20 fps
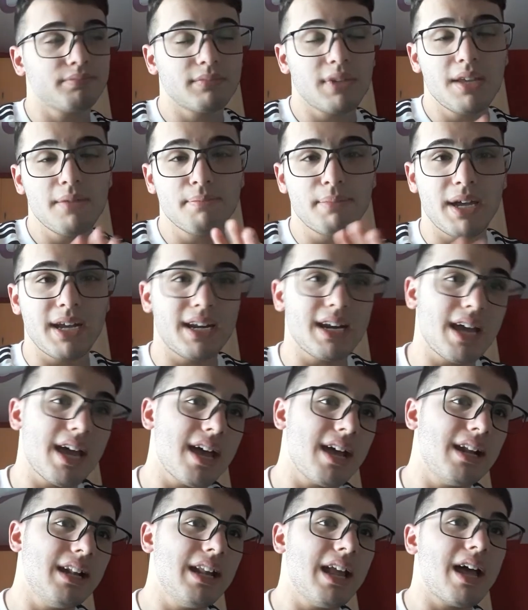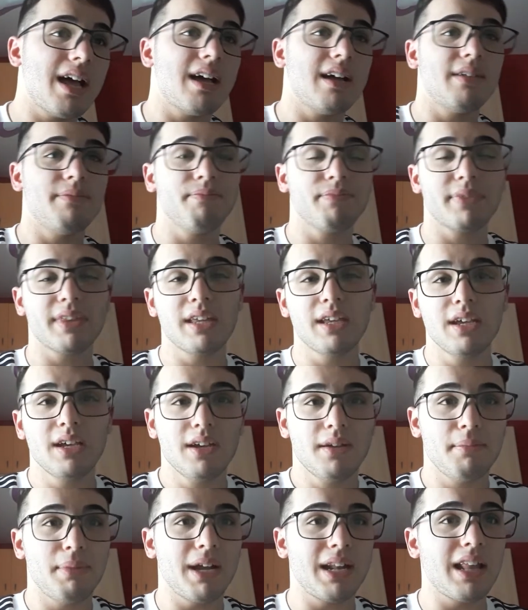per eh, la,
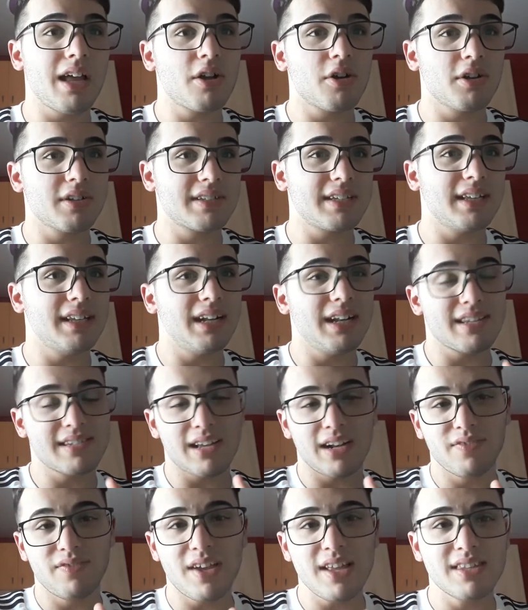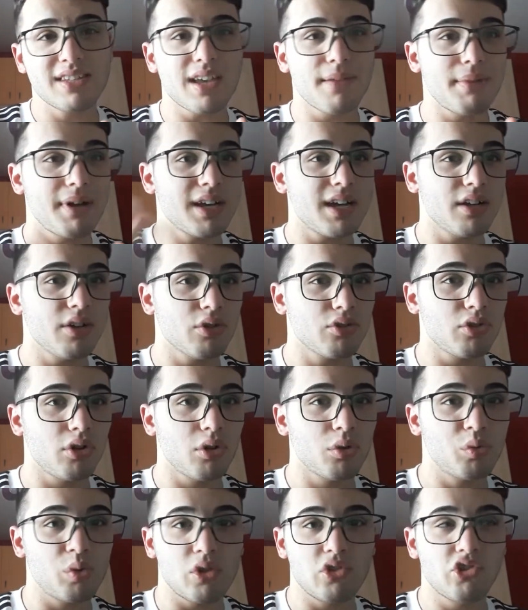per la corsa della salvezza mancano solo
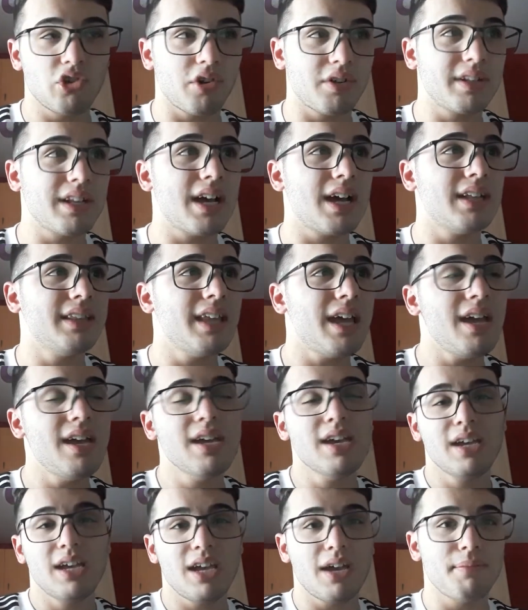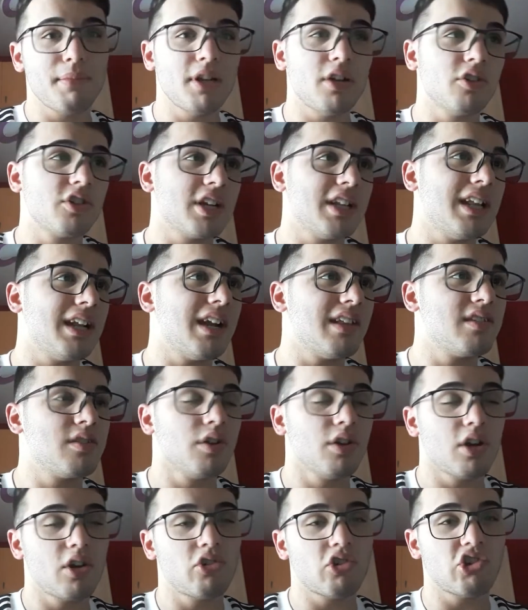due giornate e a meno 3 dalla zona
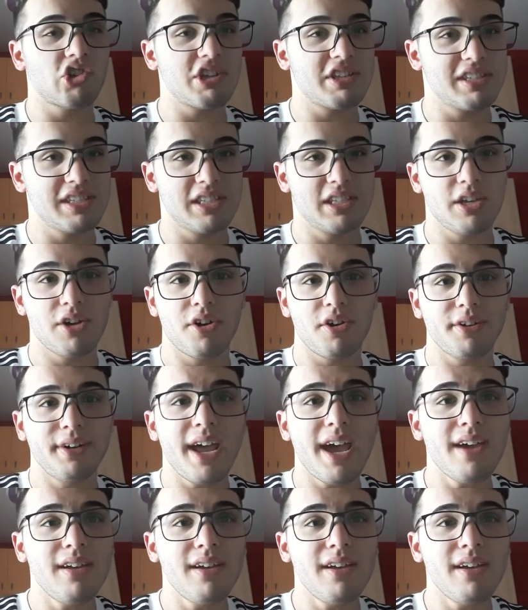retrocessione.